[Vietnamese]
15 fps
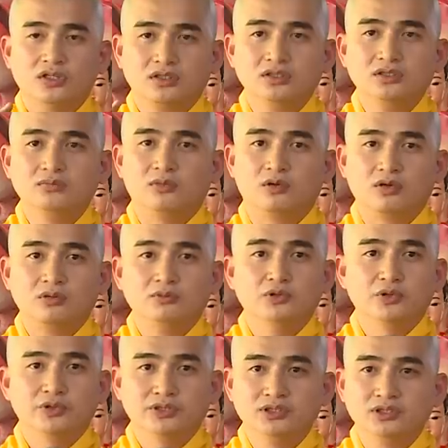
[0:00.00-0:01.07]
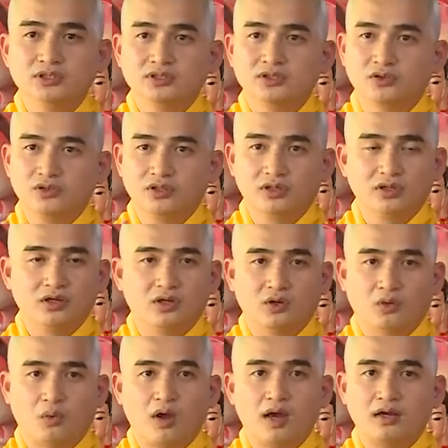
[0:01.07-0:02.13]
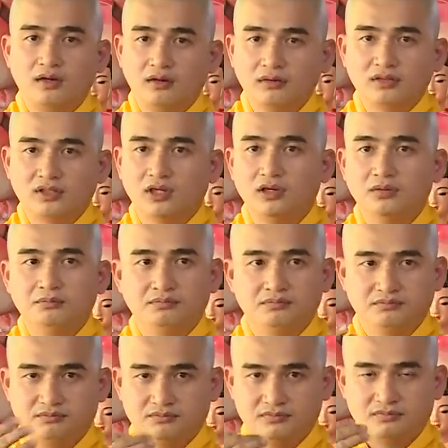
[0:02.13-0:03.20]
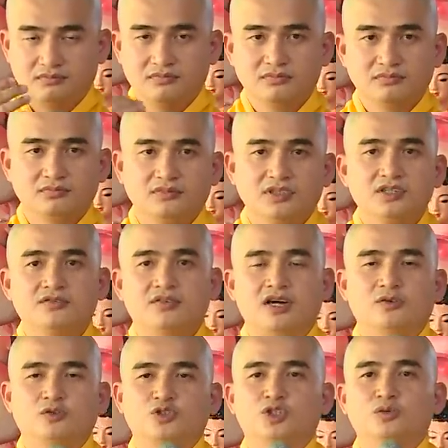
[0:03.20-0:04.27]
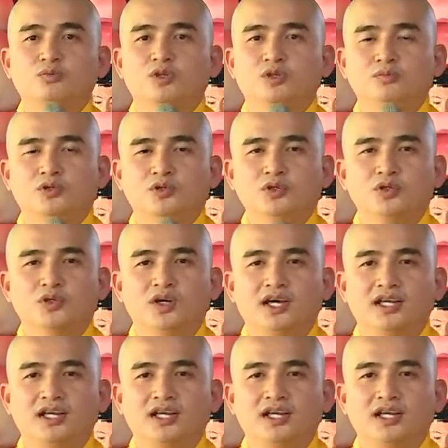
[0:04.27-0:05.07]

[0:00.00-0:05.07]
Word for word: đưa một cái mùi hương của những loài hoa rất thơm đi vào trong lỗ mũi của